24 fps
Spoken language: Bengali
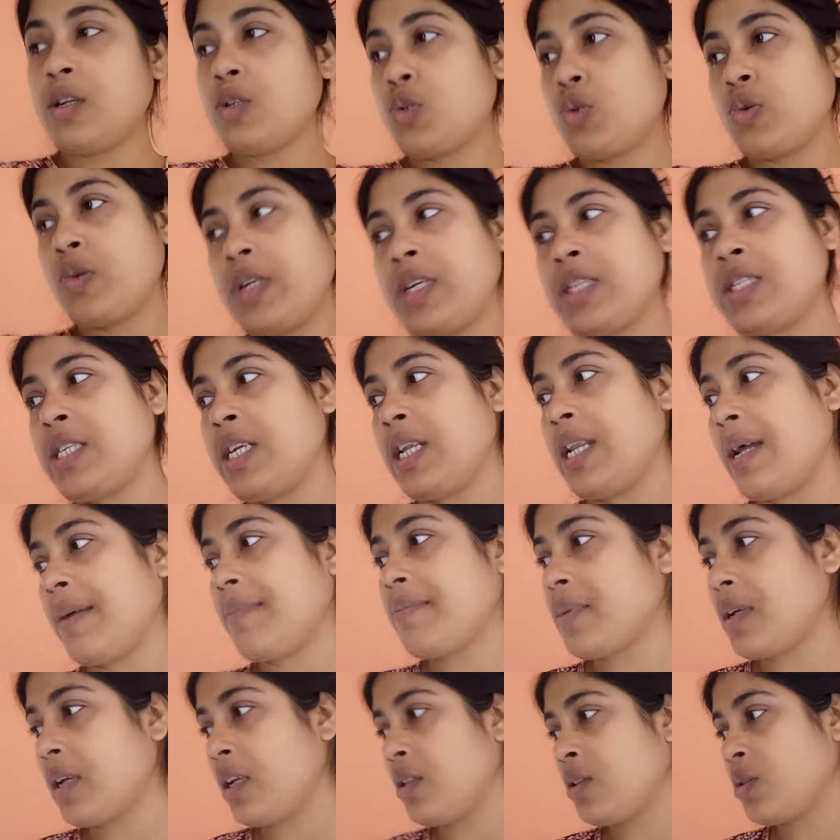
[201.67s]
শুনেছিলাম
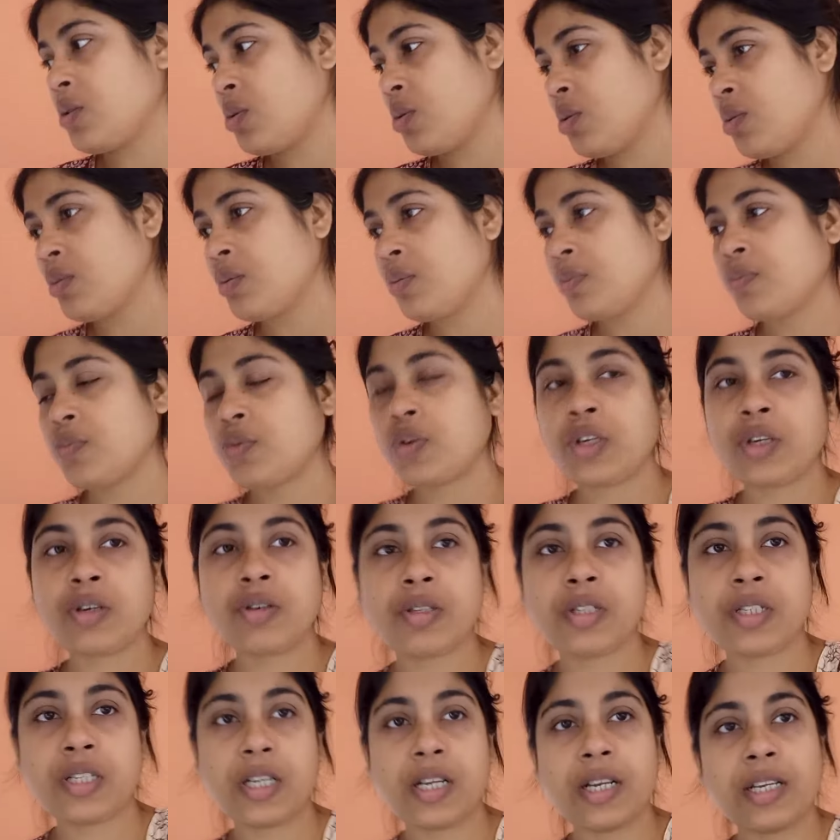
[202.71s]
কিন্তু মনে
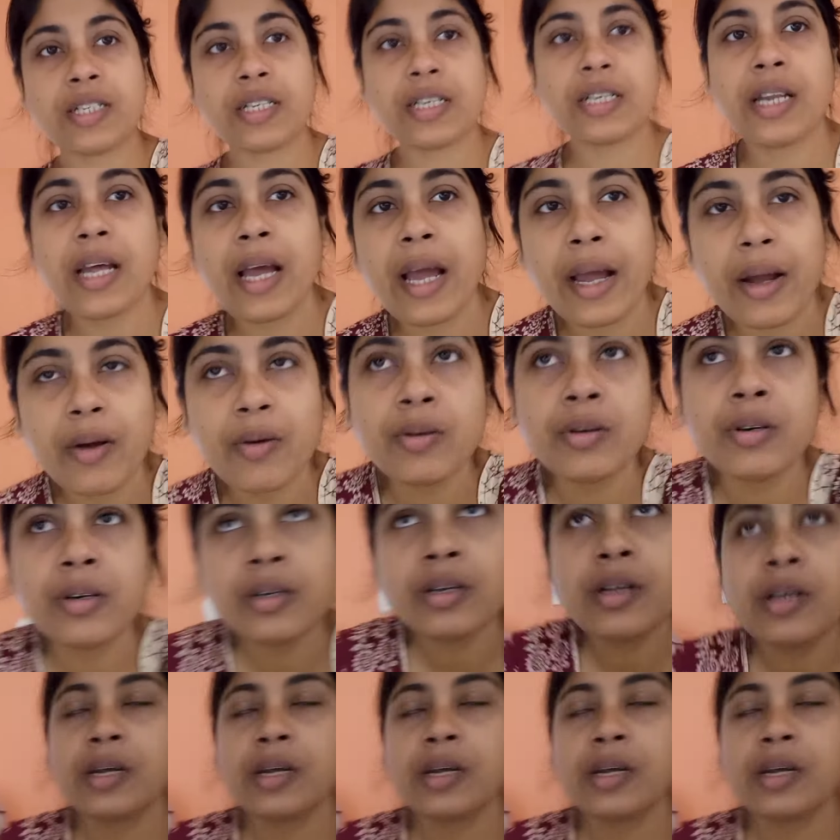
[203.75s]
হচ্ছে না সেটা এখন